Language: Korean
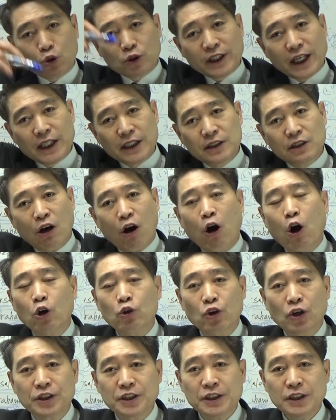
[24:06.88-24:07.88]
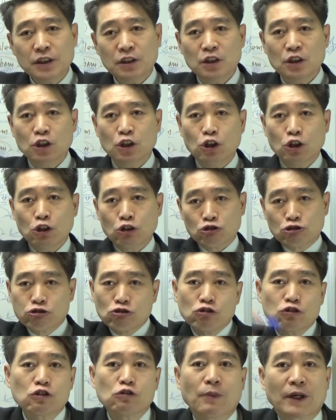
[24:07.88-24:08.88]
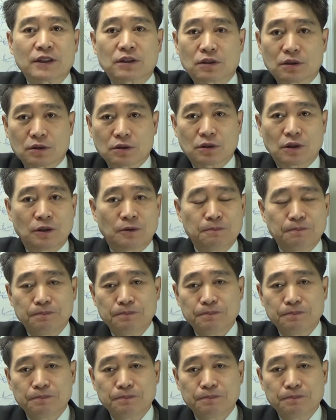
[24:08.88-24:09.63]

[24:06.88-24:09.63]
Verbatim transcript: 동생인 헌원이 중국을 만들었어.